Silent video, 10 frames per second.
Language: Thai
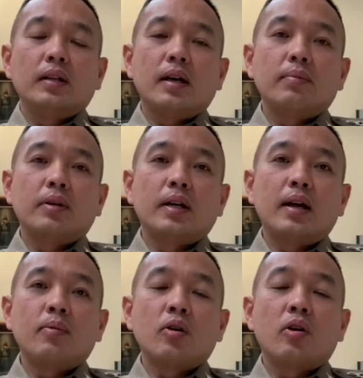ครับก็
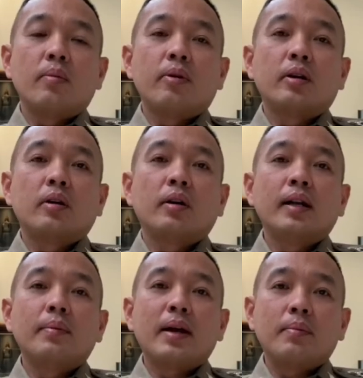ทางบกปท
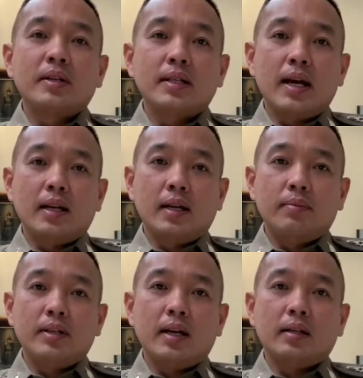ได้รับการประสานนะค
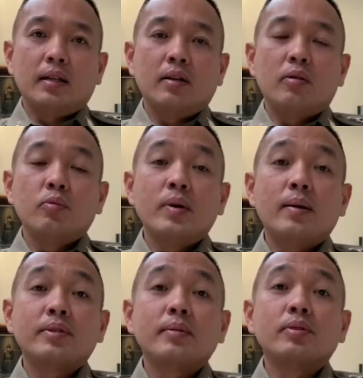รับ จากท่านรองผู้
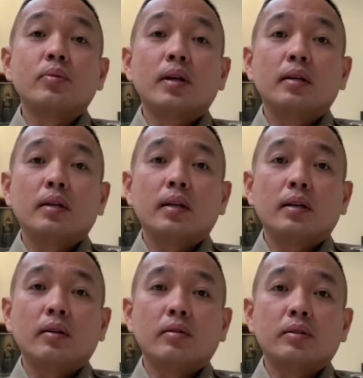กับสืบสวน
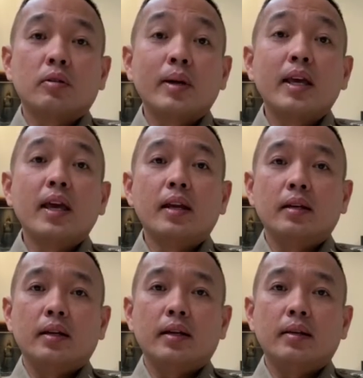ของสนบังเขน
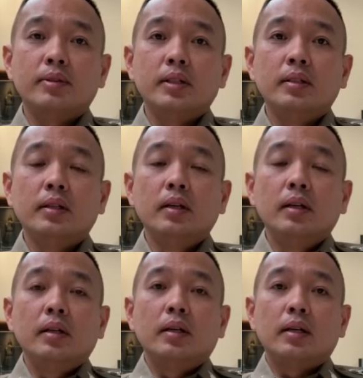นะครับ ซึ่ง
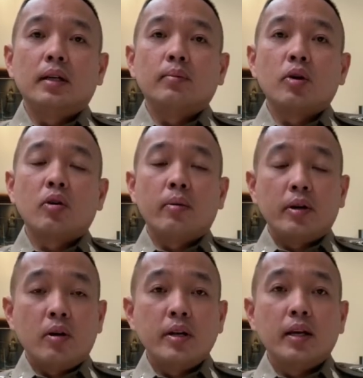บกป
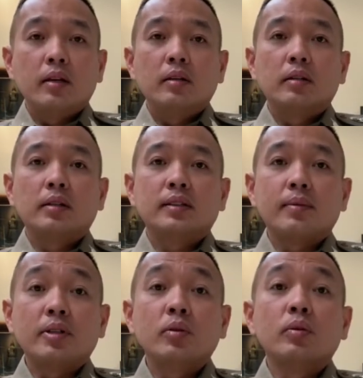ทเนี่ยก็ส
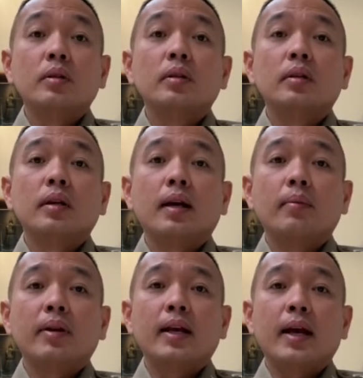นับสนุนนะครั
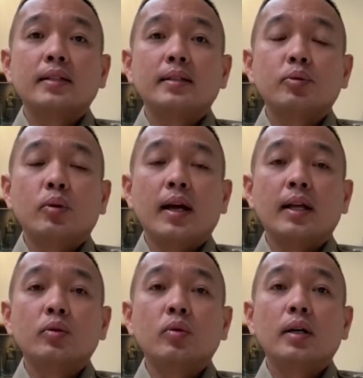บ ในการสืบสวนหา
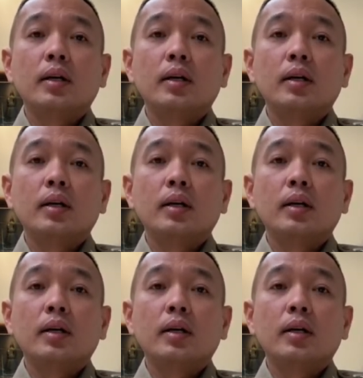ตัว